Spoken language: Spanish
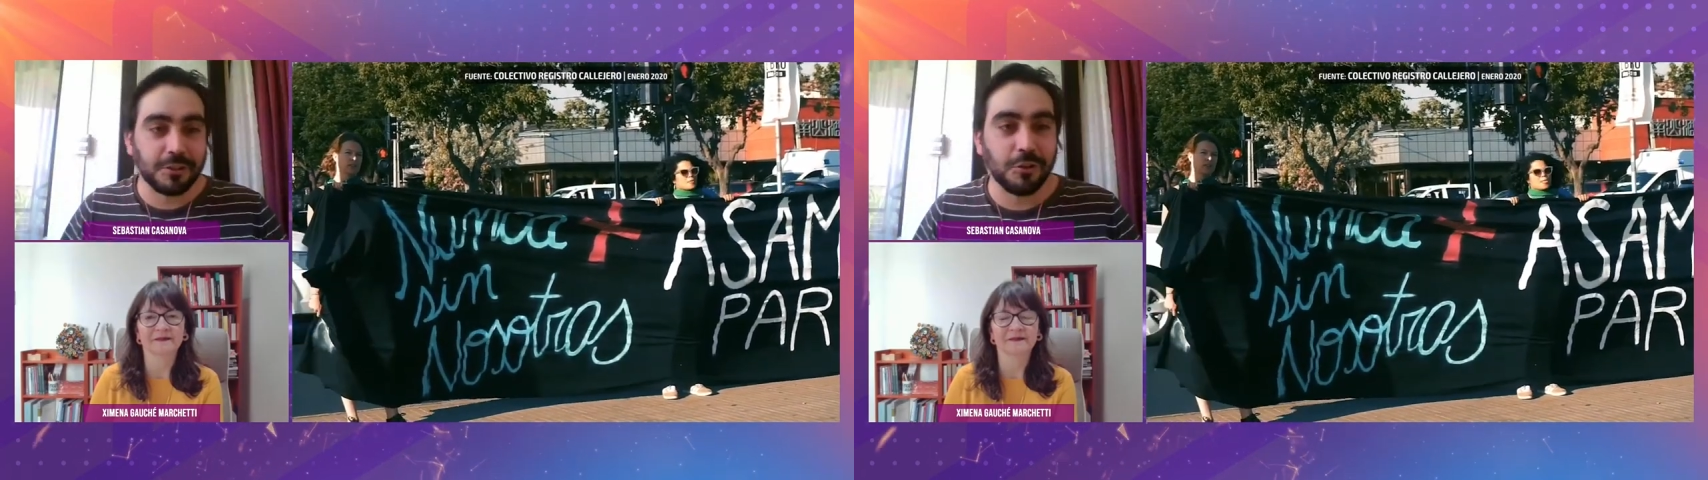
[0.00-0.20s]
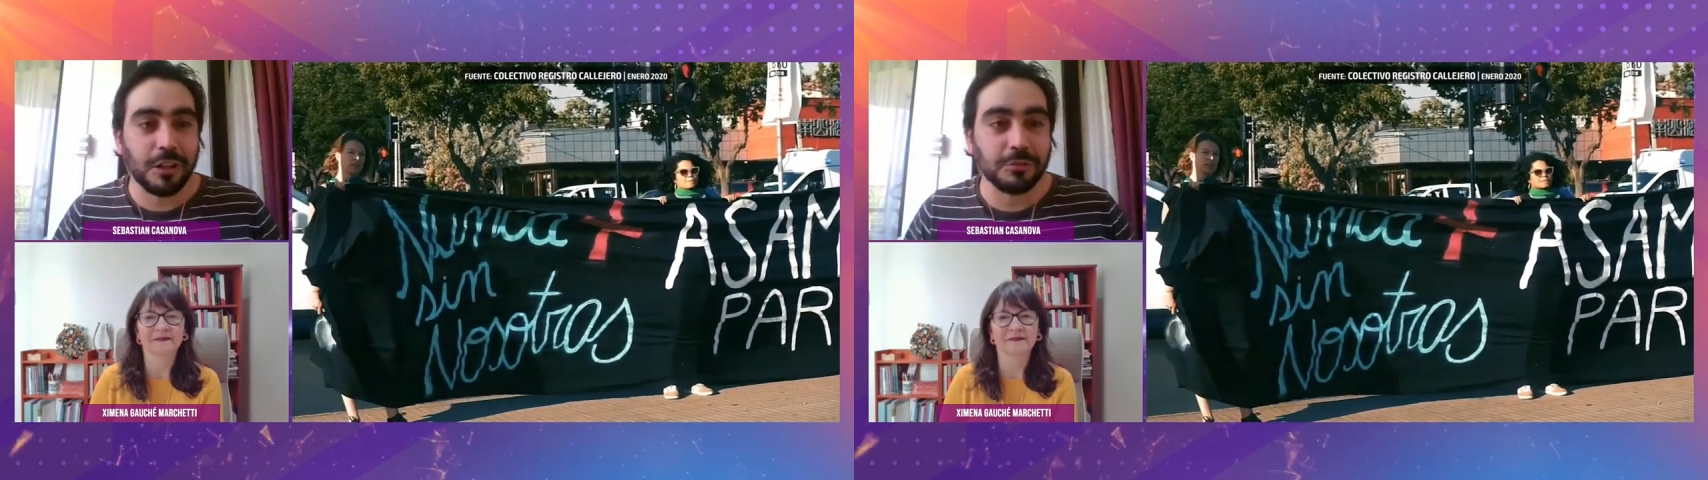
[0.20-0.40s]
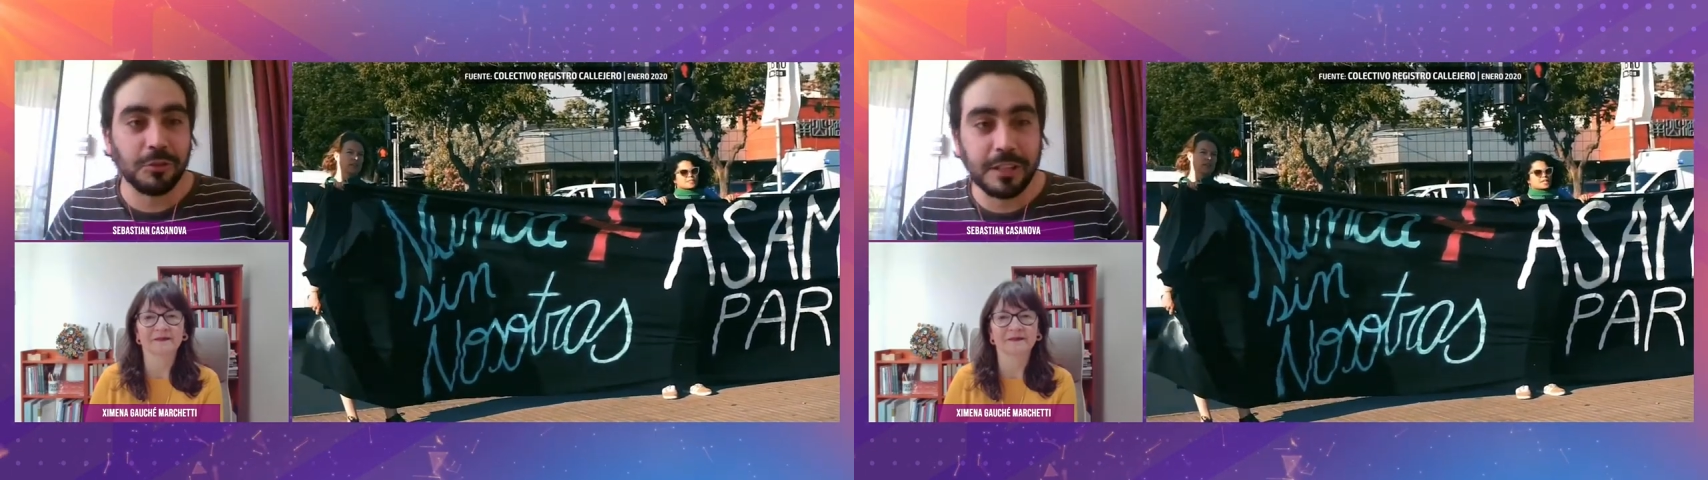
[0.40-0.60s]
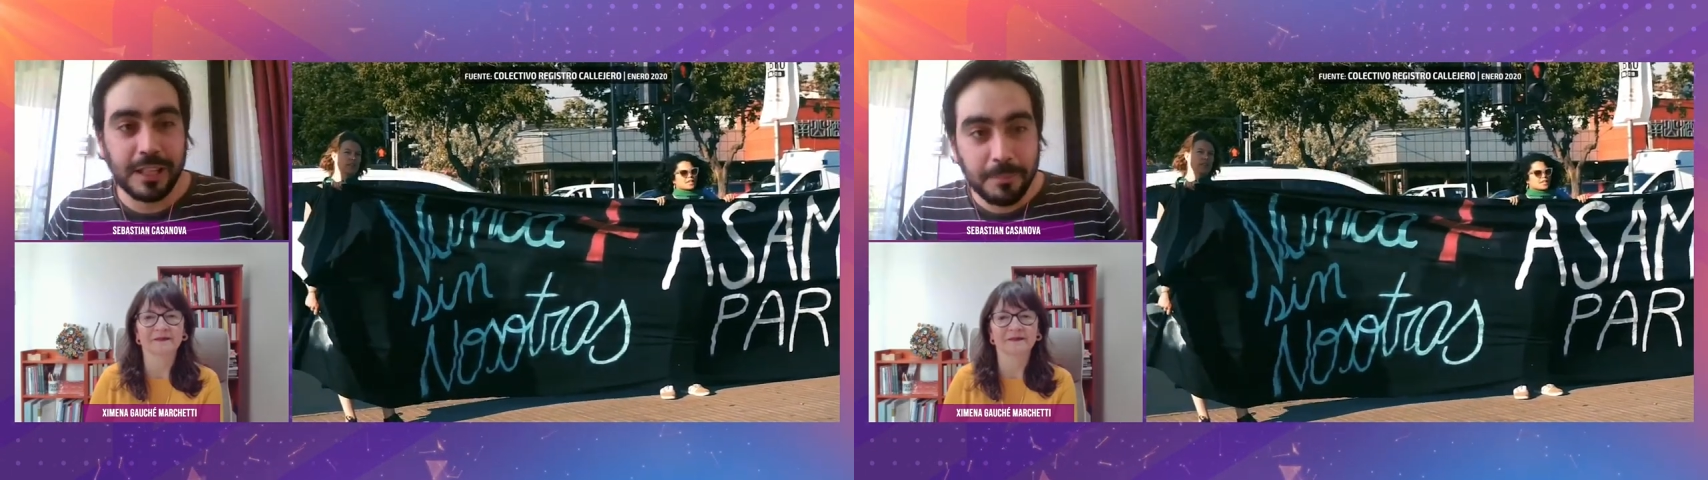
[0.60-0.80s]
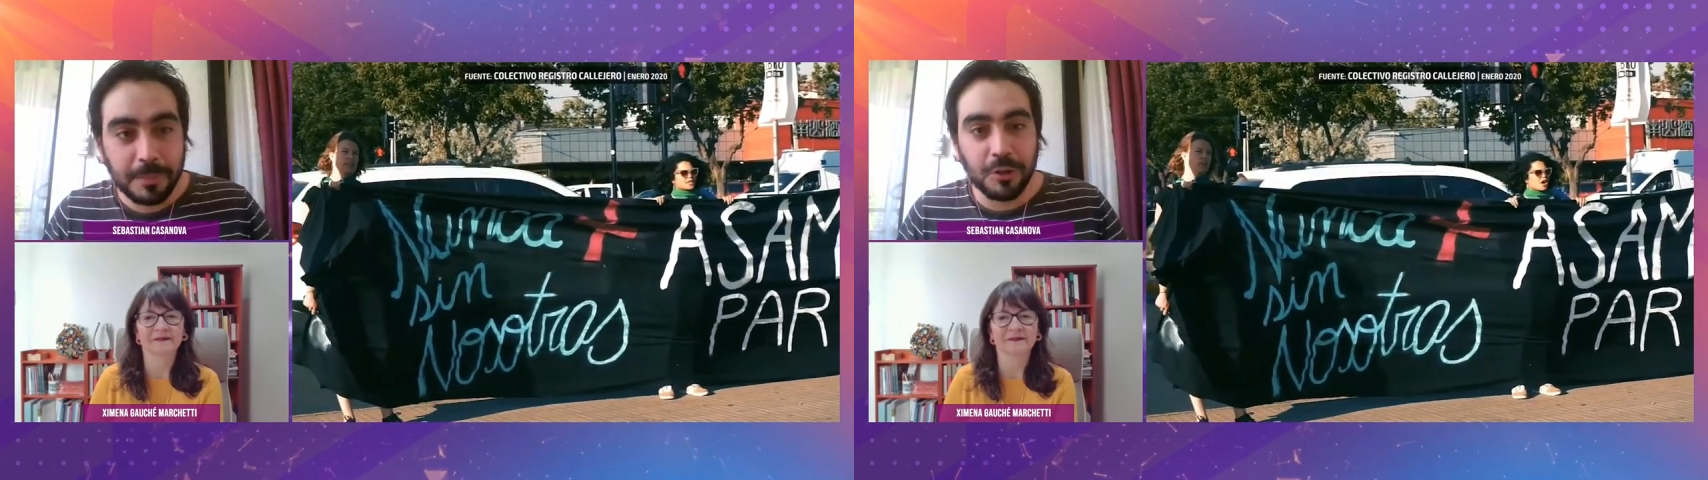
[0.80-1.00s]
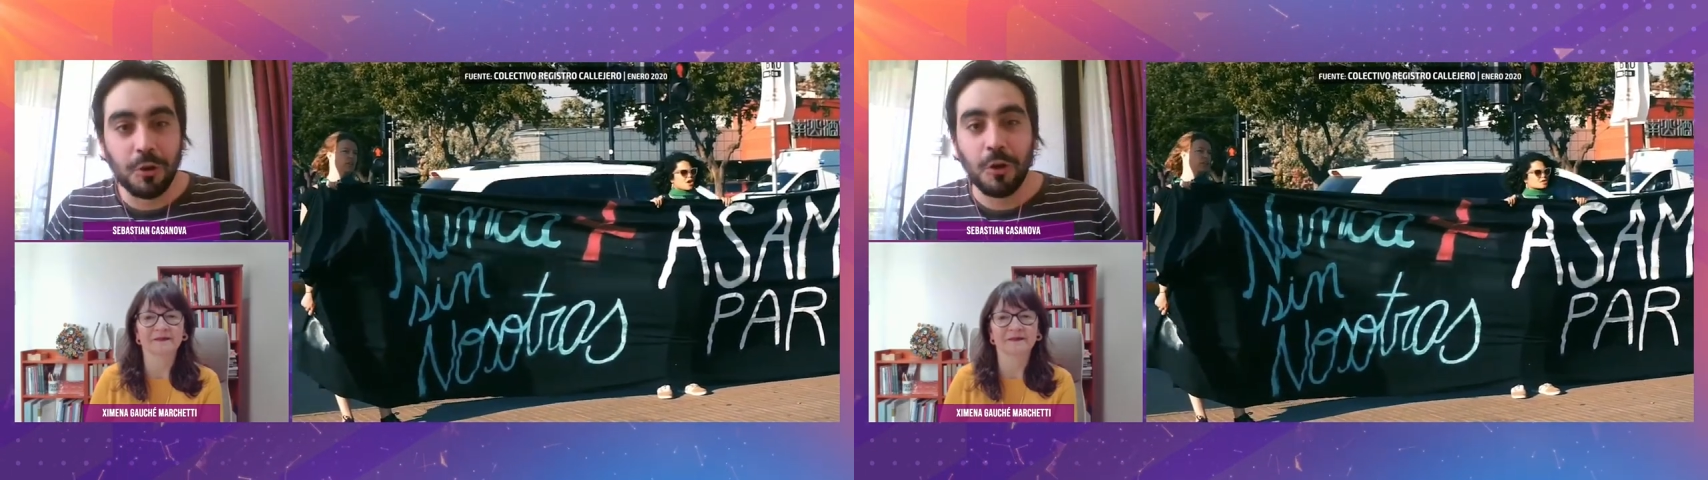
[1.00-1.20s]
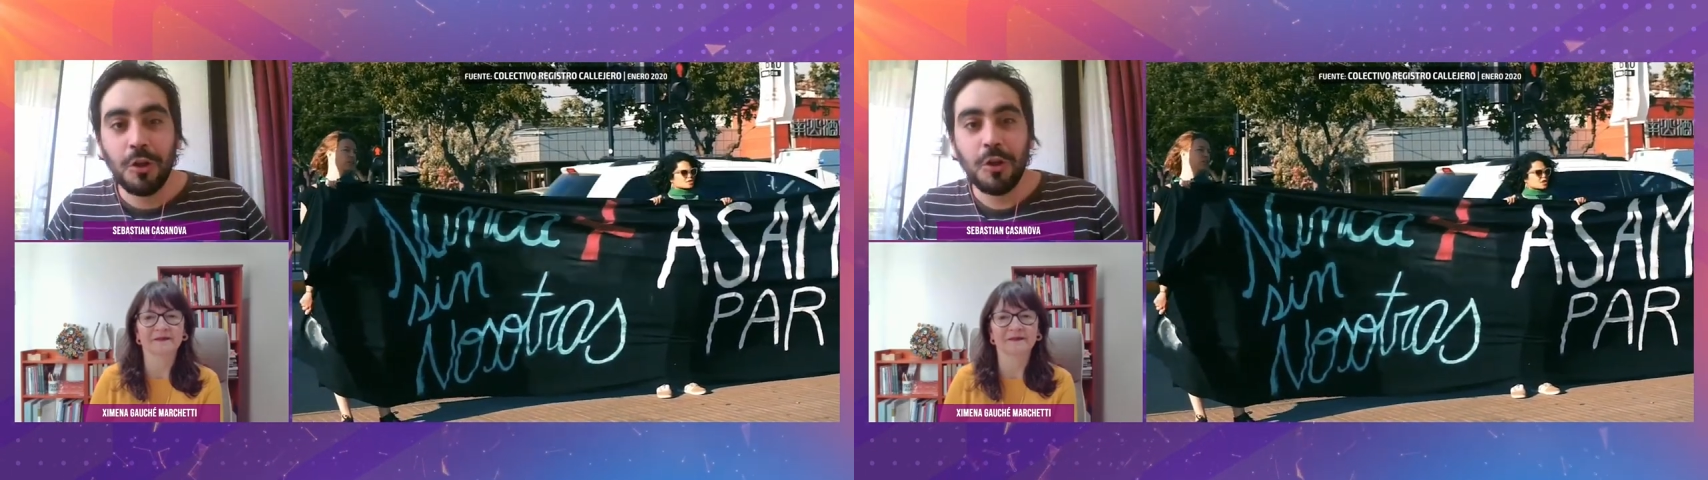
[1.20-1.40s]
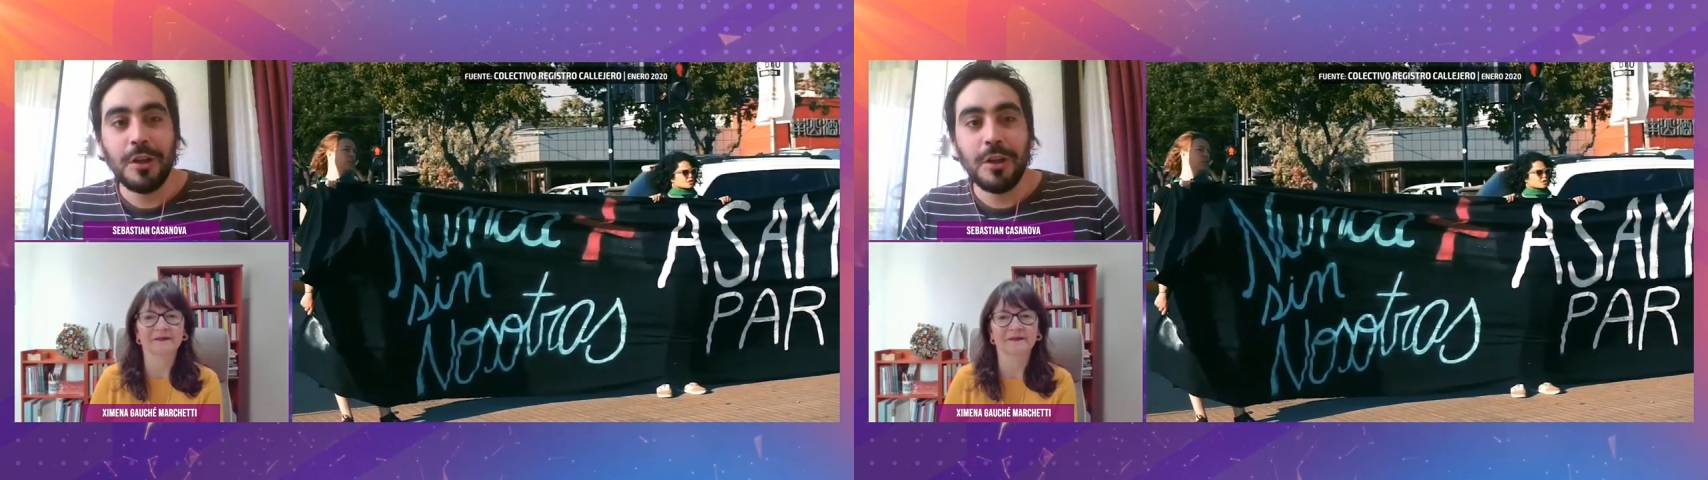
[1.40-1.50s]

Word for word: con la autoridad, pero